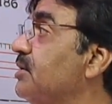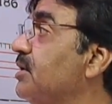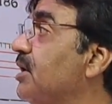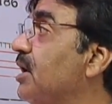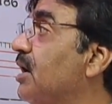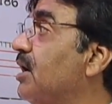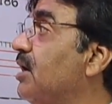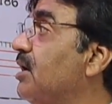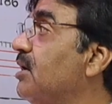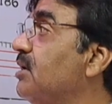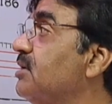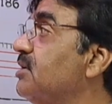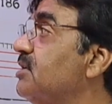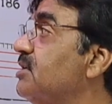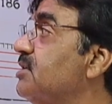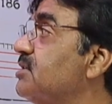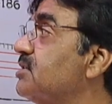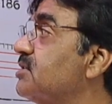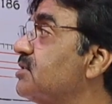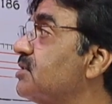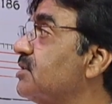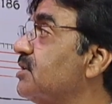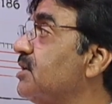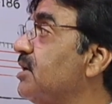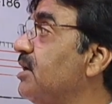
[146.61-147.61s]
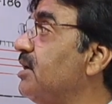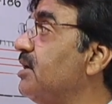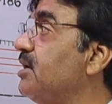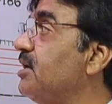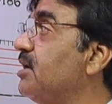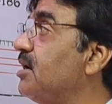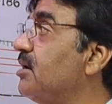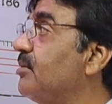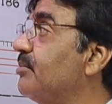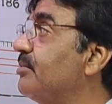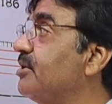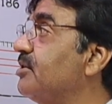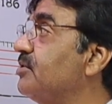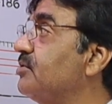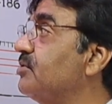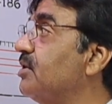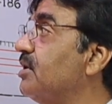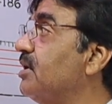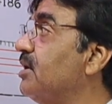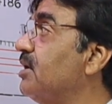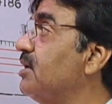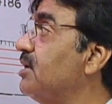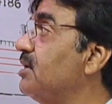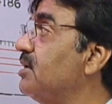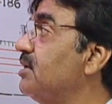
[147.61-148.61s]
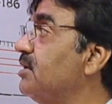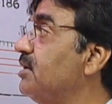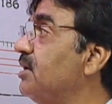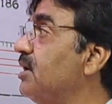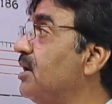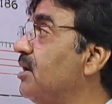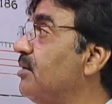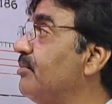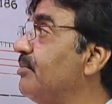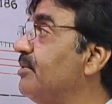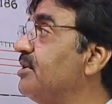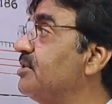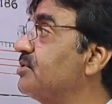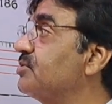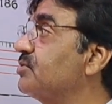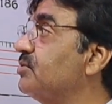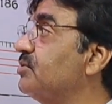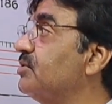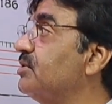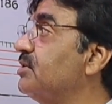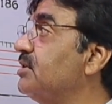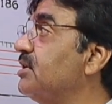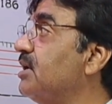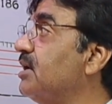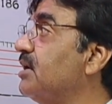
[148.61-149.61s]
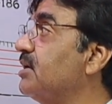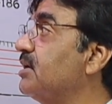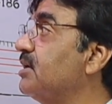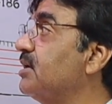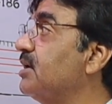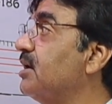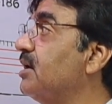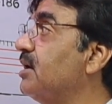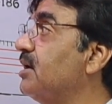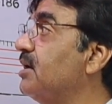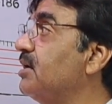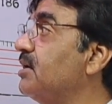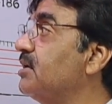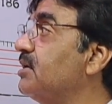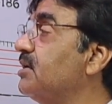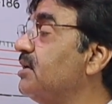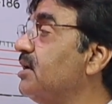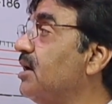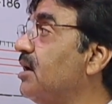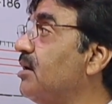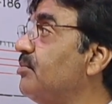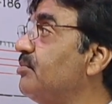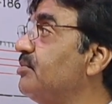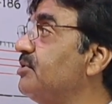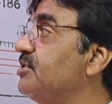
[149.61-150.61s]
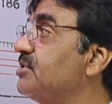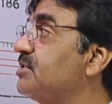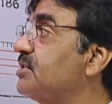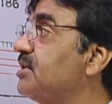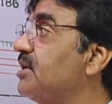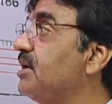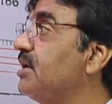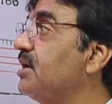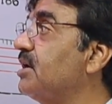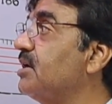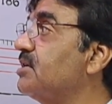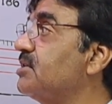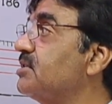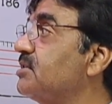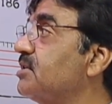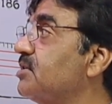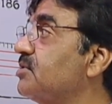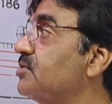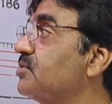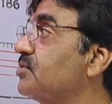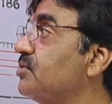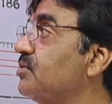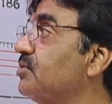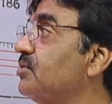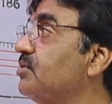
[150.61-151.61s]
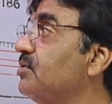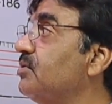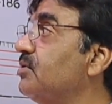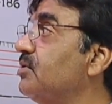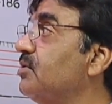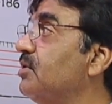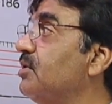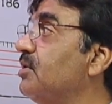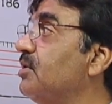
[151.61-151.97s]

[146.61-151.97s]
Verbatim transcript: यहाँ इसके लिए हमने जो है यहाँ पे इसको डिज़ाइन किया है कि आप इसके रजिस्टेंस को